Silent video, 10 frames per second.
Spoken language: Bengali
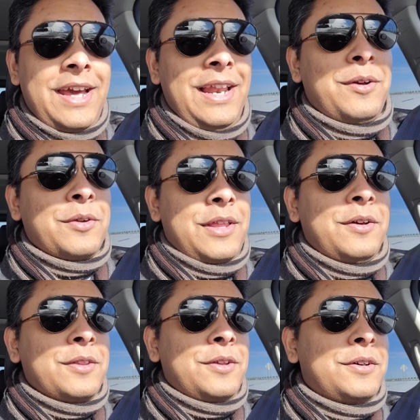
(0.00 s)
ডায়াল করতে
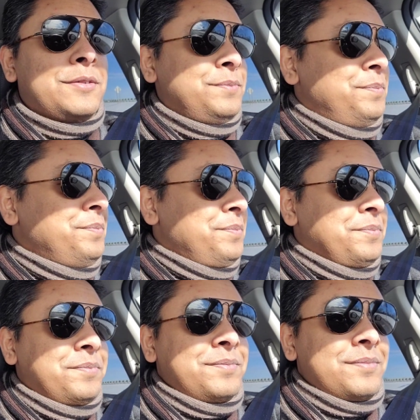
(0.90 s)
হতো
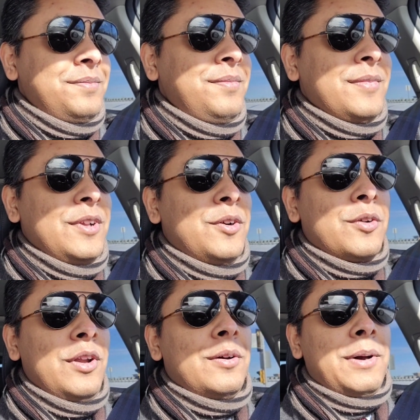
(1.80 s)

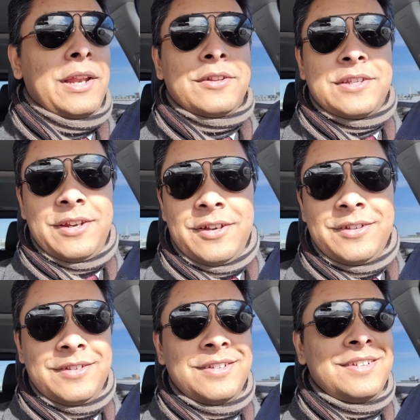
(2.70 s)
ওগুলোও ভালো ছিল
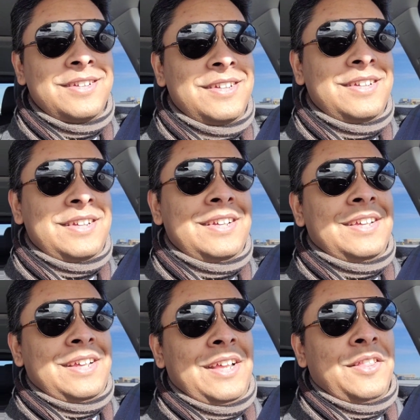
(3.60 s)

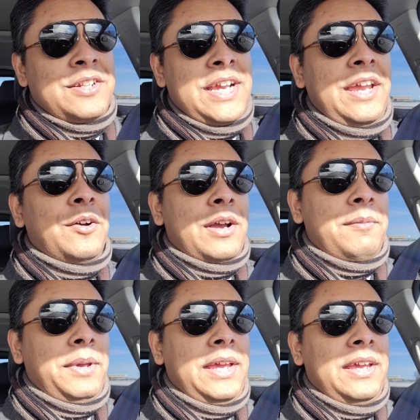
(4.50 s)
তো যাই হোক
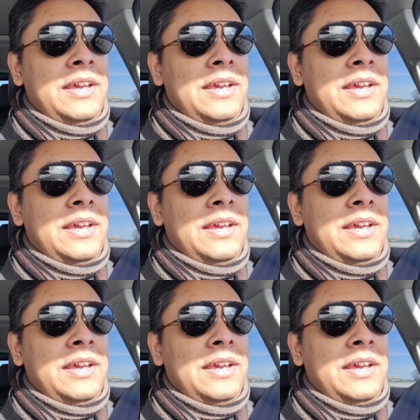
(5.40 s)
আমি